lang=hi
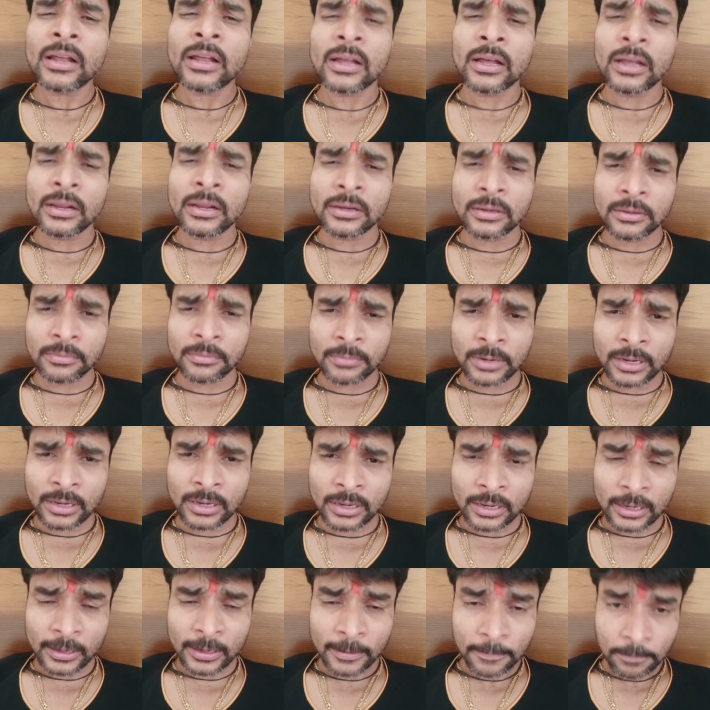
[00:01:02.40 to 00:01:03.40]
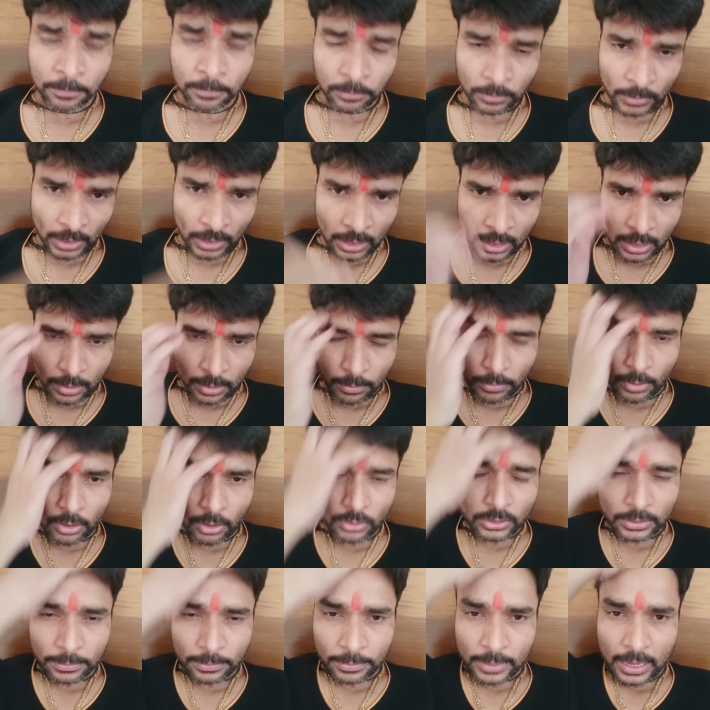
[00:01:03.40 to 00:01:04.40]
डर में
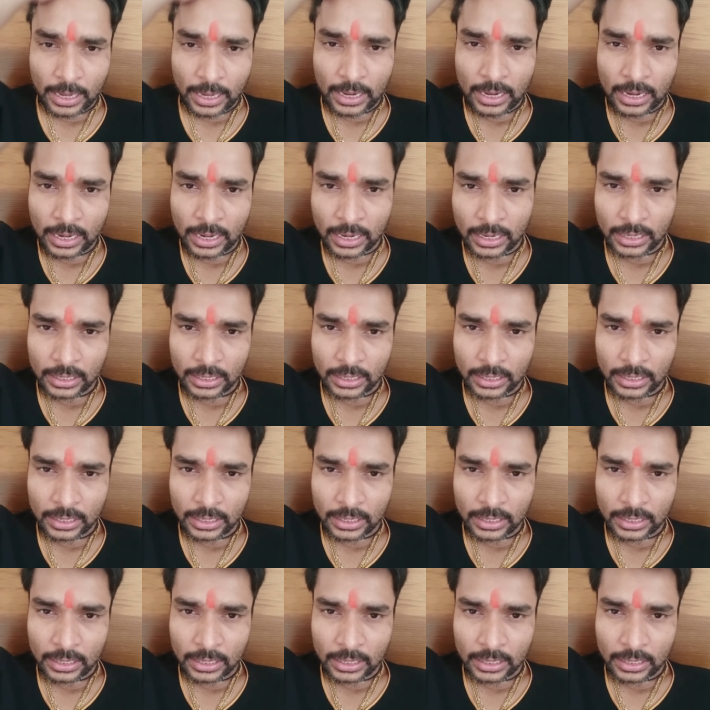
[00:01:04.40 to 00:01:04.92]
बहुत ही प्यारा